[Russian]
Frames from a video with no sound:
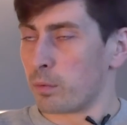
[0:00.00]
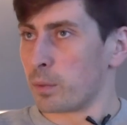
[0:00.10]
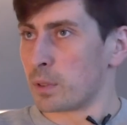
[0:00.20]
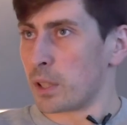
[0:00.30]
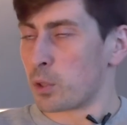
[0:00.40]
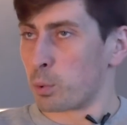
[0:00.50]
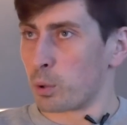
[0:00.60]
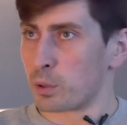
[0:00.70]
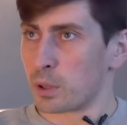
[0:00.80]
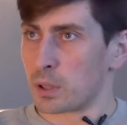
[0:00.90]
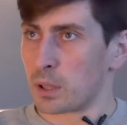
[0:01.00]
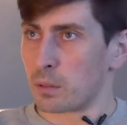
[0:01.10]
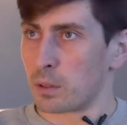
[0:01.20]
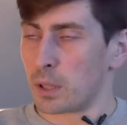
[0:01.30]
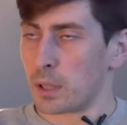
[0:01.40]
извлечь пользу из
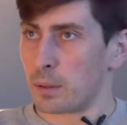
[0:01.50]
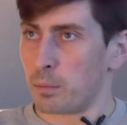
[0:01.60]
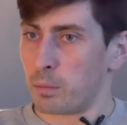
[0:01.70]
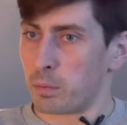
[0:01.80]
этого, да,